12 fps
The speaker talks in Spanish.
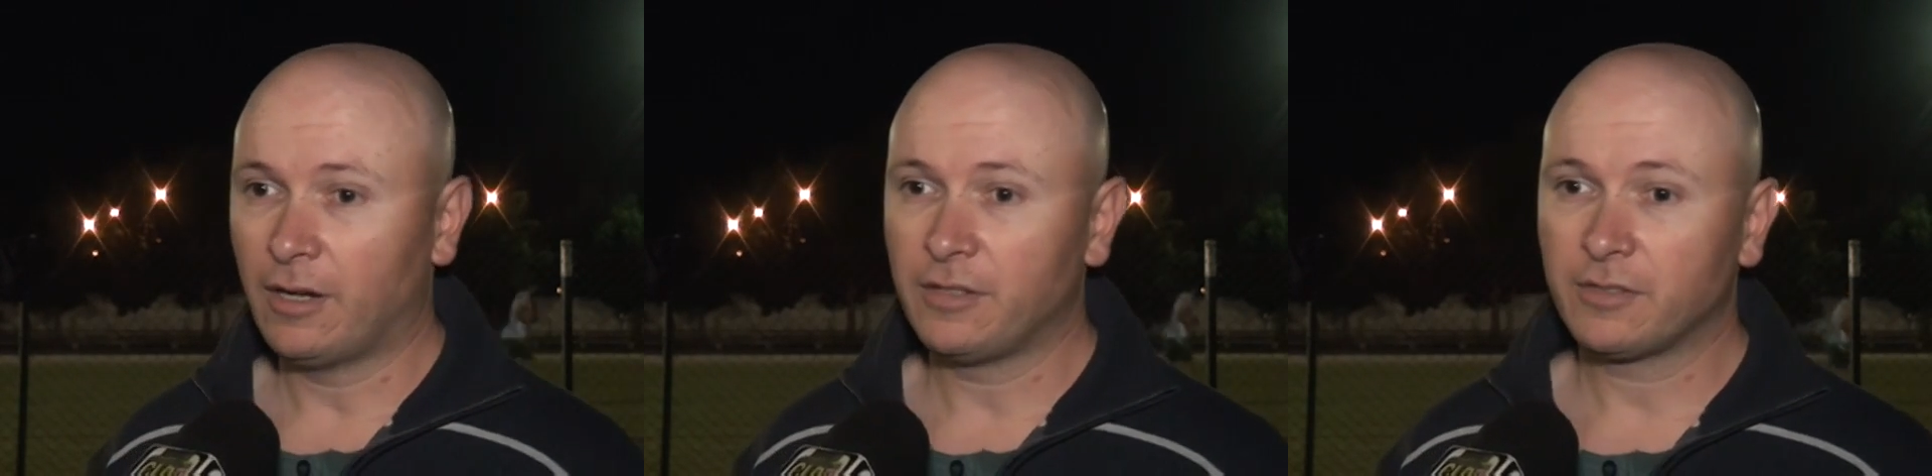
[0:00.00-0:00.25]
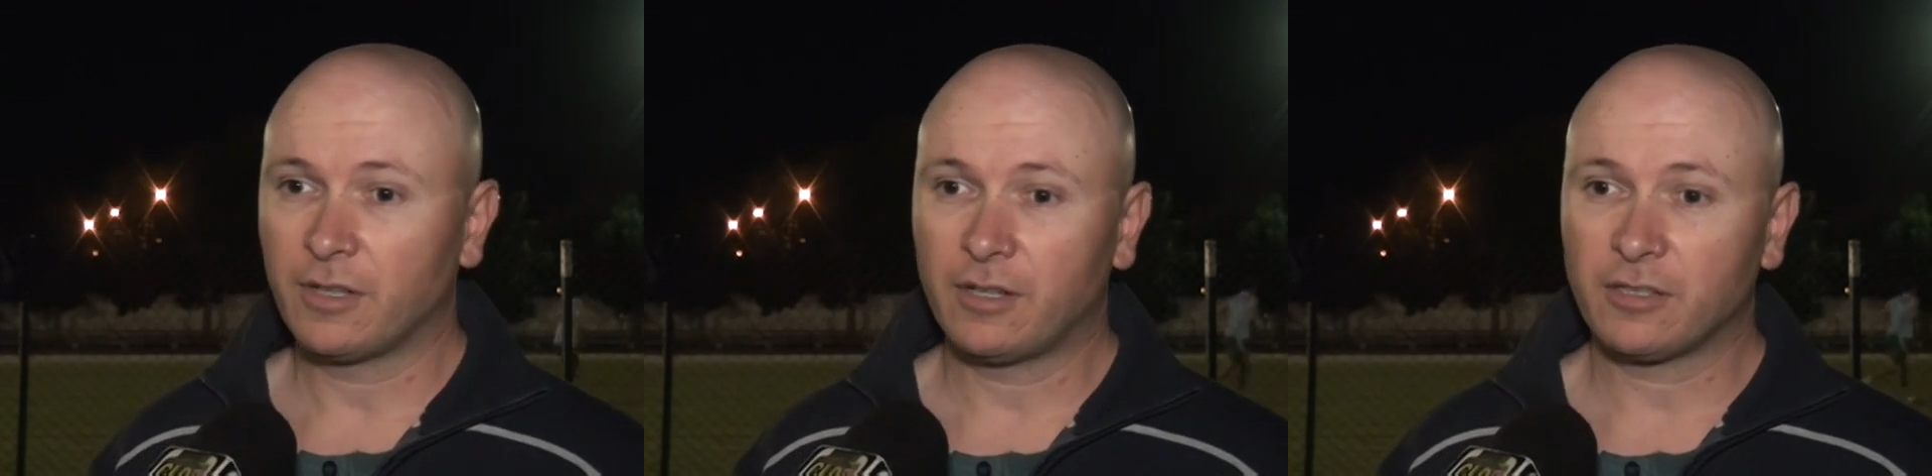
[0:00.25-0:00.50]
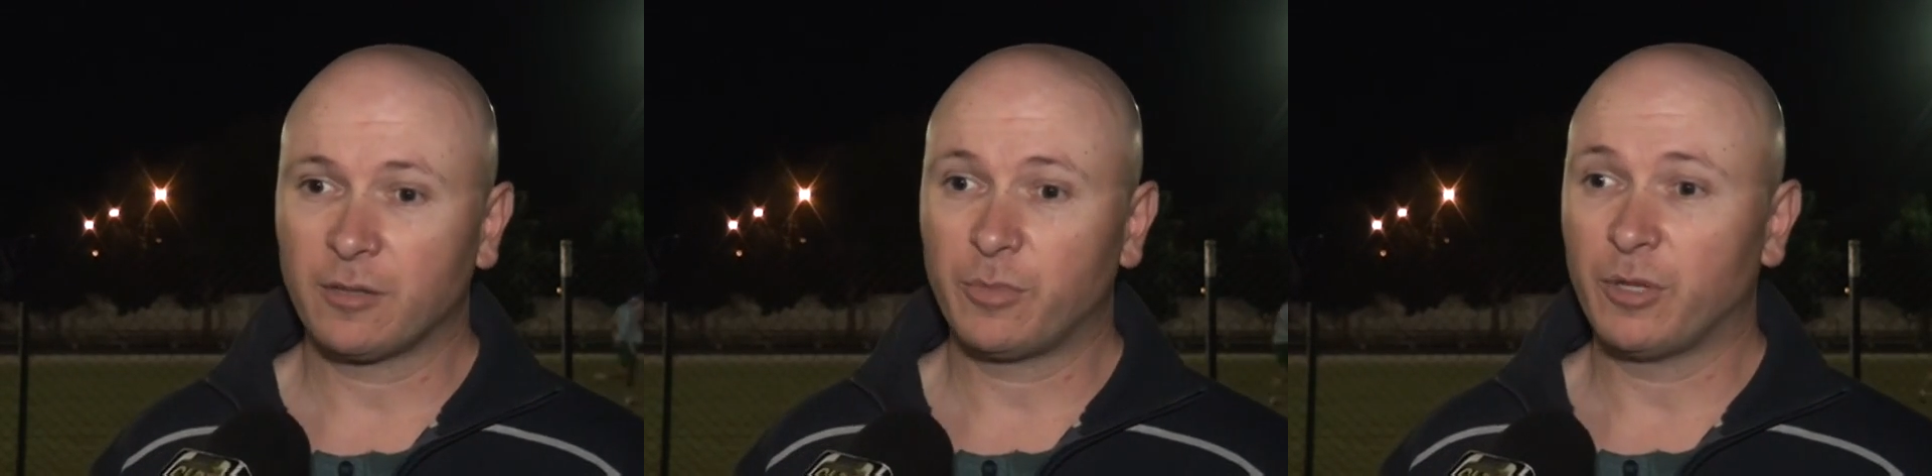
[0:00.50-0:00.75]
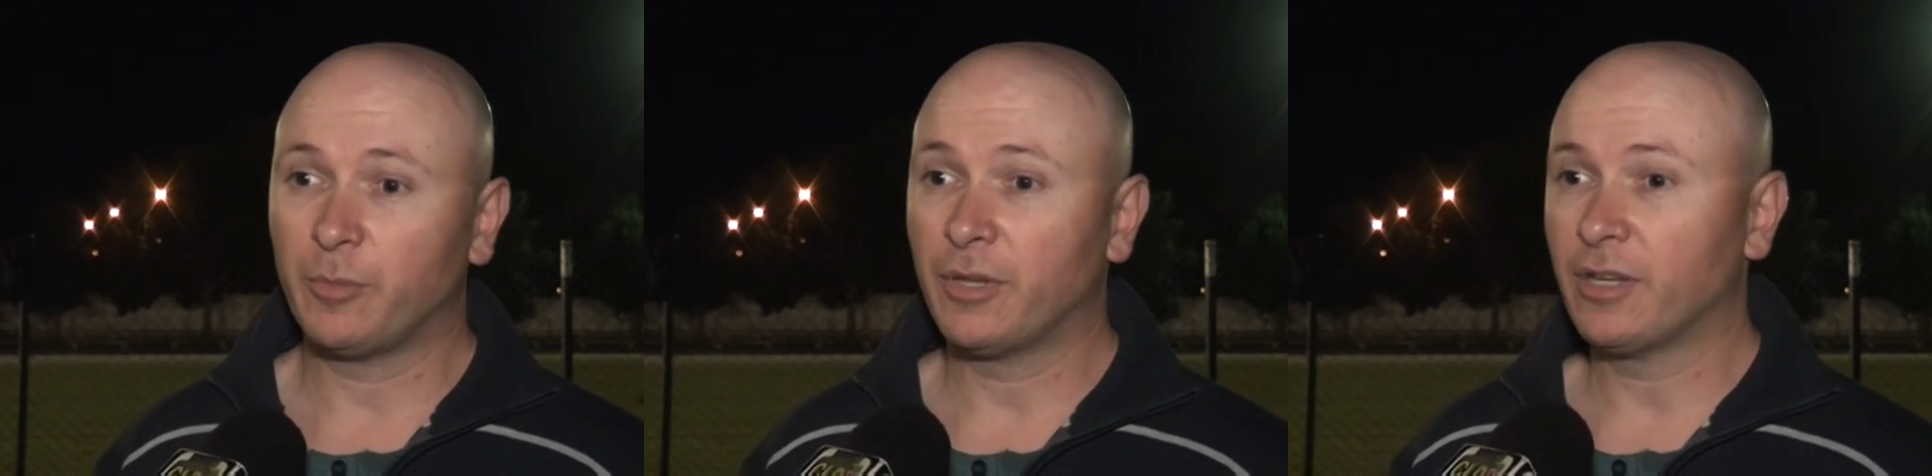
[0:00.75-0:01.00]
esa,
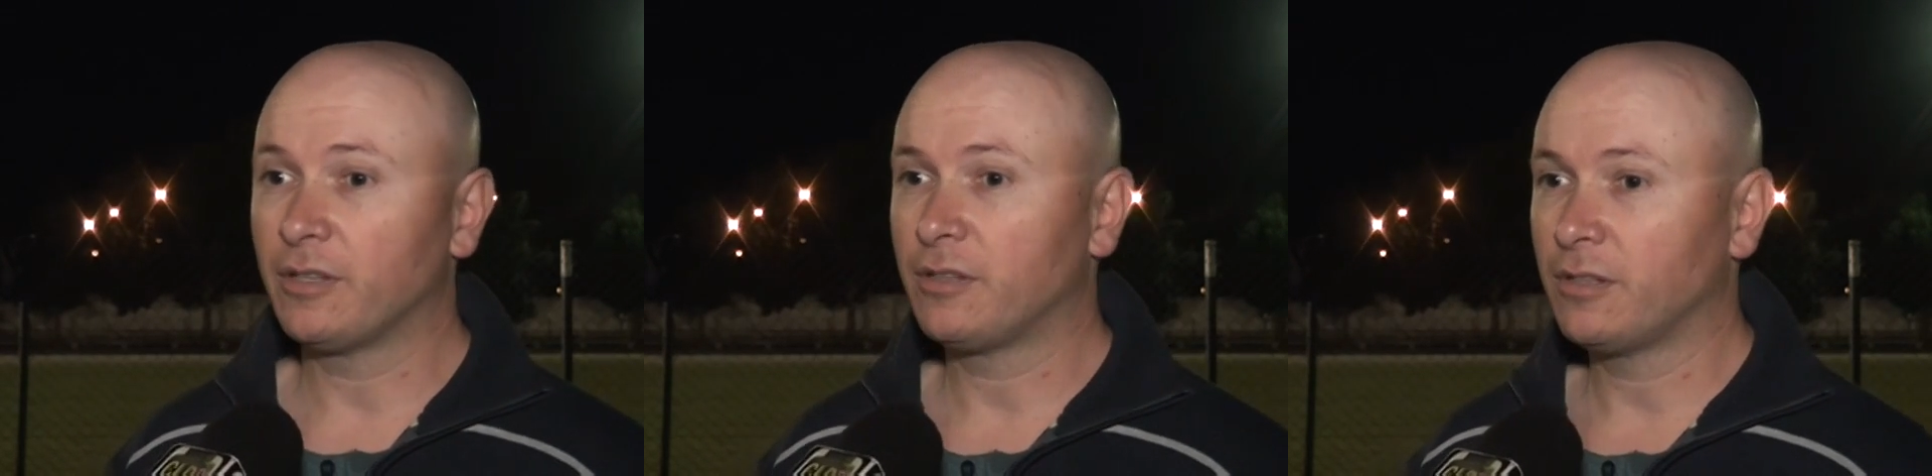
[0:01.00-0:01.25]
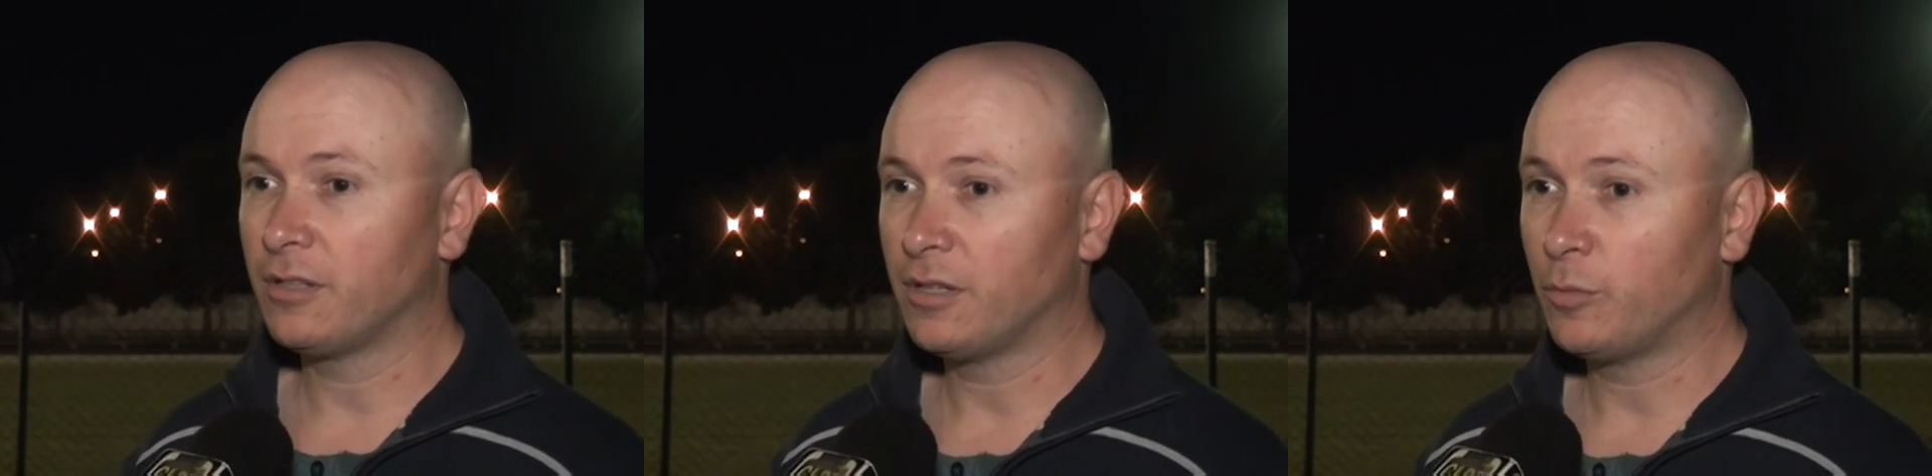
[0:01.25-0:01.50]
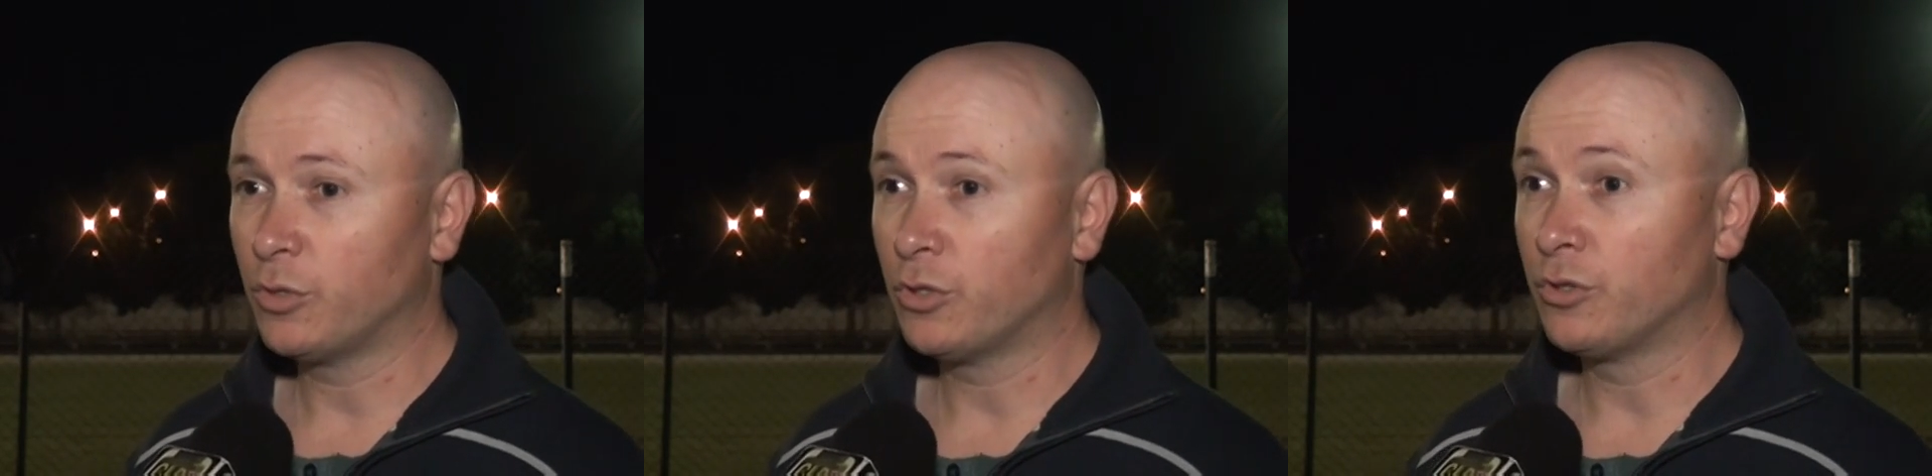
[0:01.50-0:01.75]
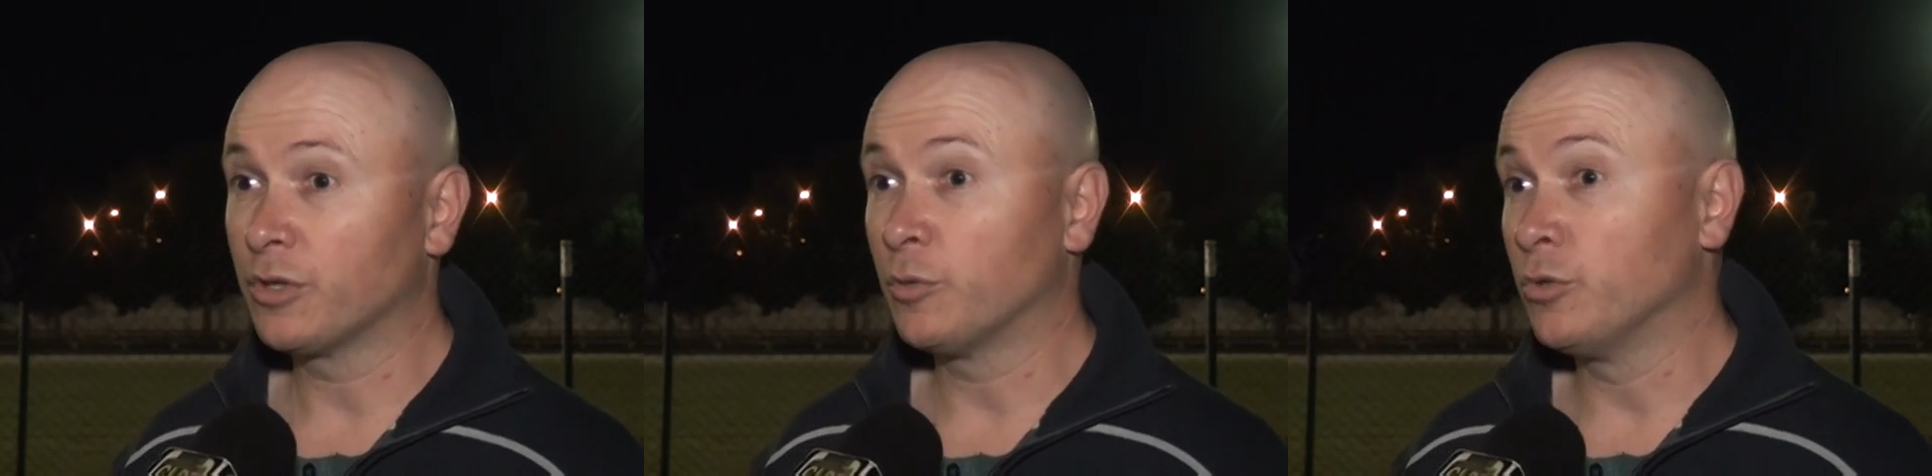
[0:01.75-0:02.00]
primera este,
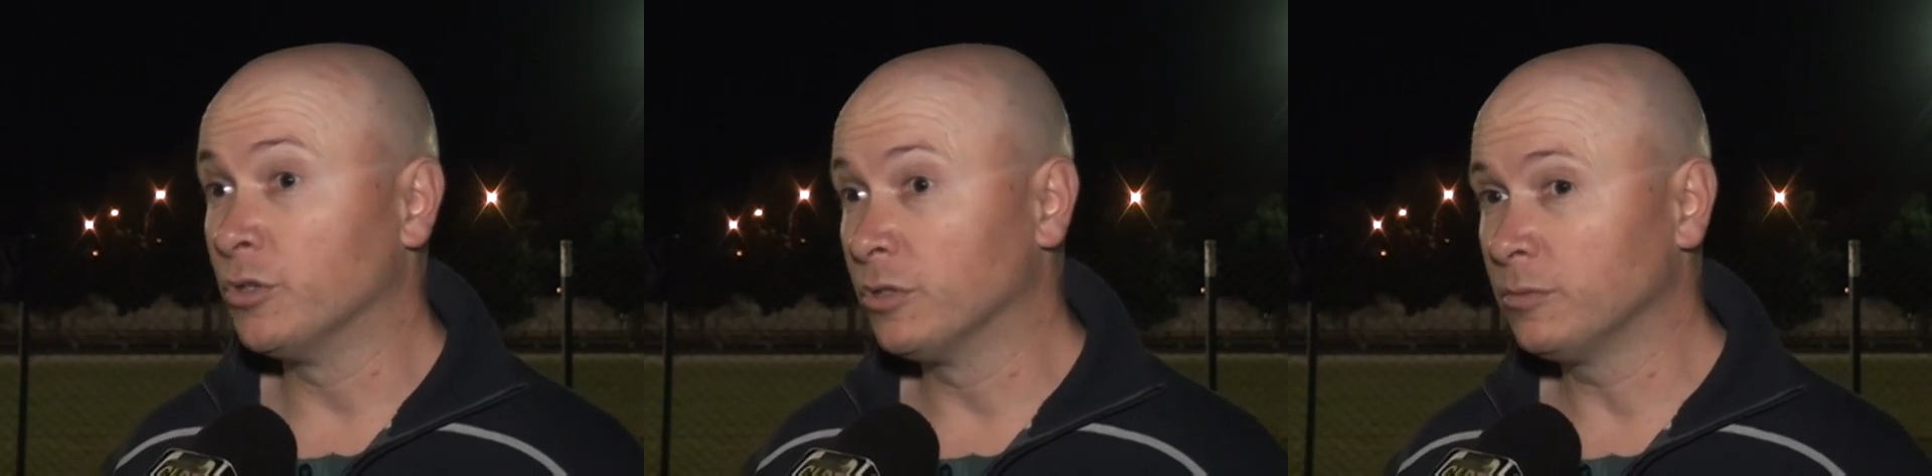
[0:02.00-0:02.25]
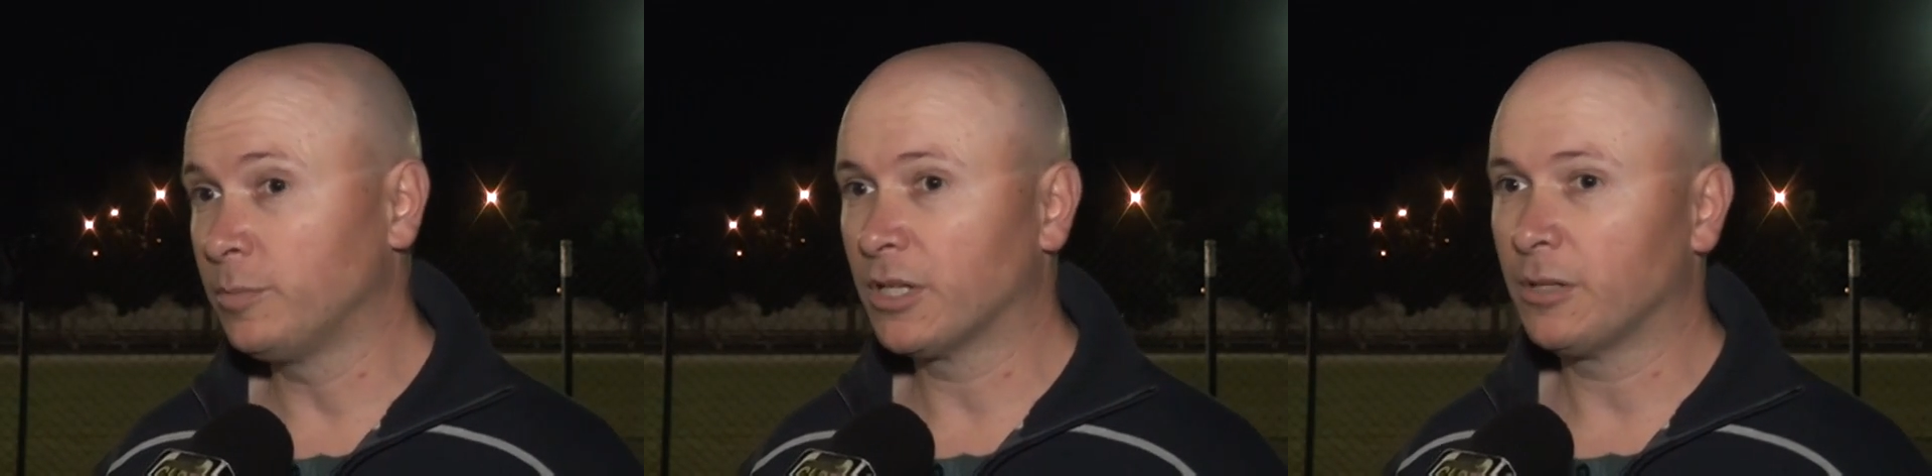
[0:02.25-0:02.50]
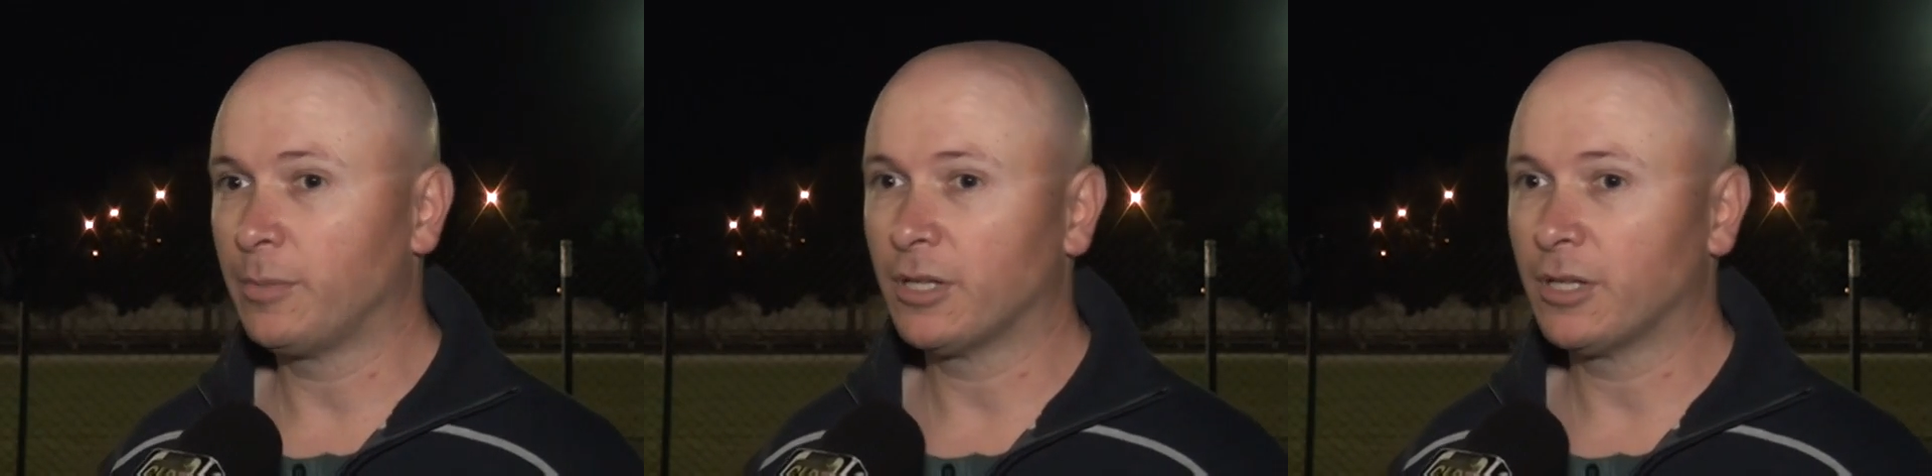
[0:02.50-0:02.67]
bueno, reunión para,